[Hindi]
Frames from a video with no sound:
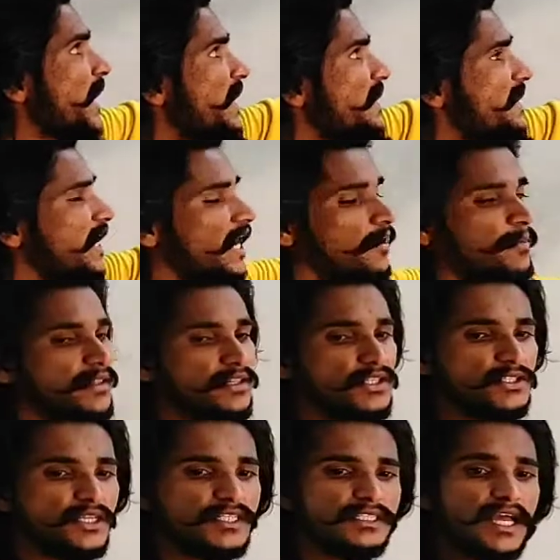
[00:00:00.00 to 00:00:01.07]
प्लेटी
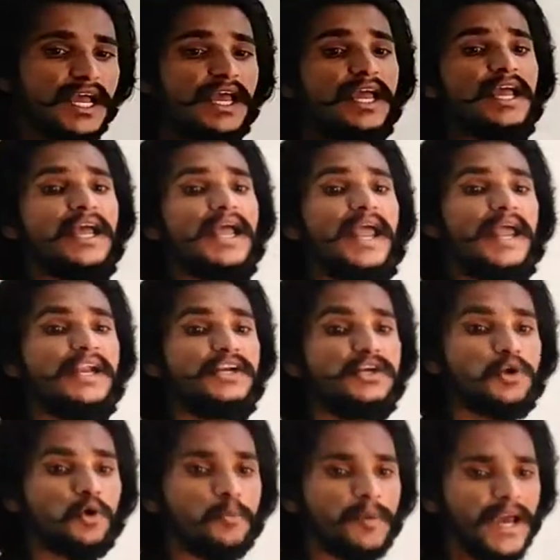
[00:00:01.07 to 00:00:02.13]
हेलमेंथिस कैसा है
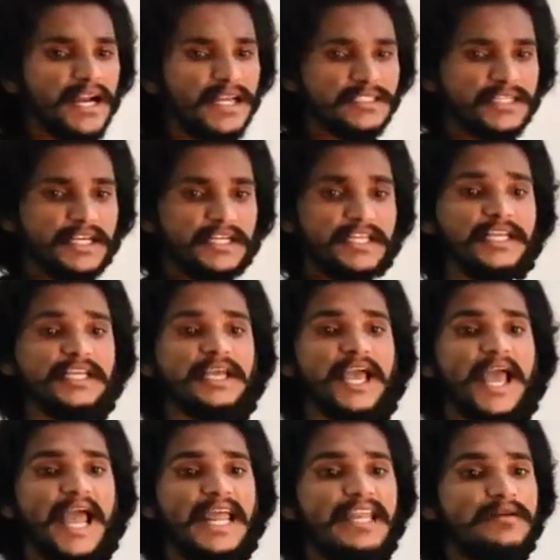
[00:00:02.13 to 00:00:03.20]
एंडोपैरासाइटिक
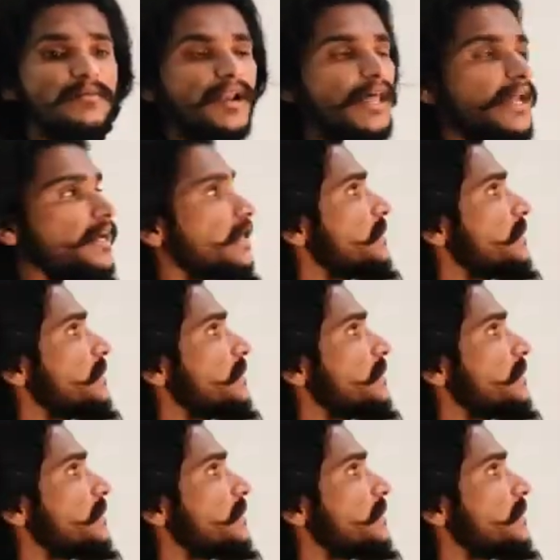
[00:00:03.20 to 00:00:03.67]
एनिमल है